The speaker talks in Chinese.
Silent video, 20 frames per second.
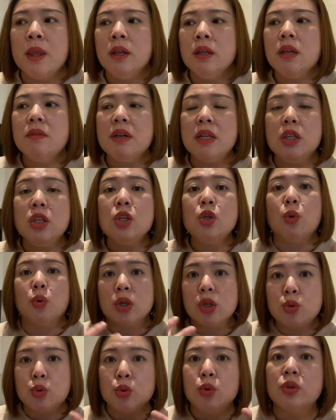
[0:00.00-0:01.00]
因为你有
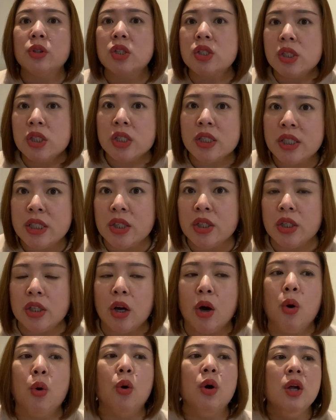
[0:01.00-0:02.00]
了足够的知识性以
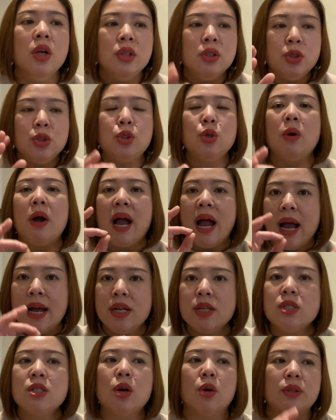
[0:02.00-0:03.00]
后，你就
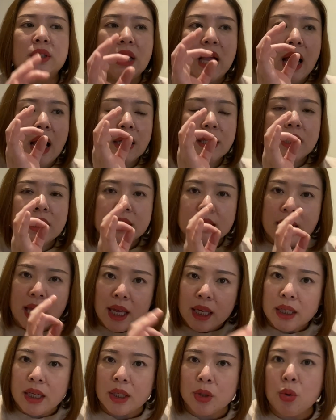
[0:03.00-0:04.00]
按照它，你该
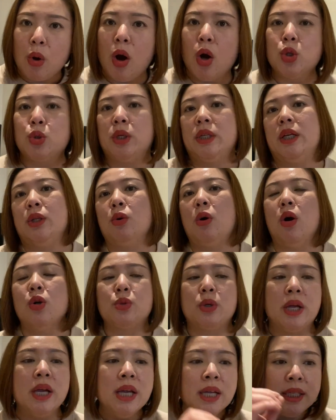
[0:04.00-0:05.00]
给多少水给多少
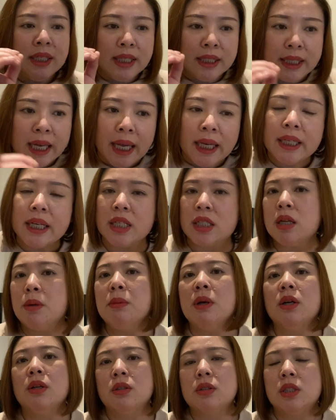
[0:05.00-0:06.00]
水，你该给什
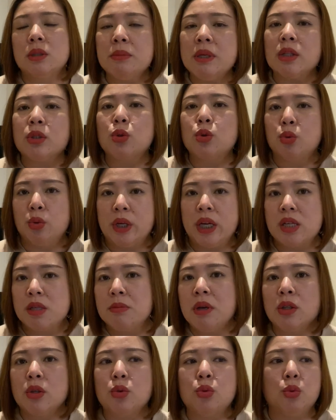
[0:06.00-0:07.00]
么样什么样的土给什么
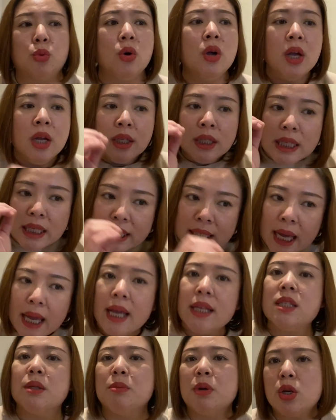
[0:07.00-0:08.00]
样的土，你该
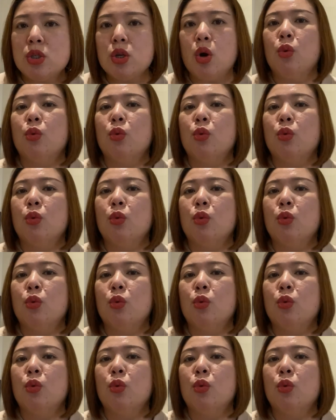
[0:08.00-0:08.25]
怎么样照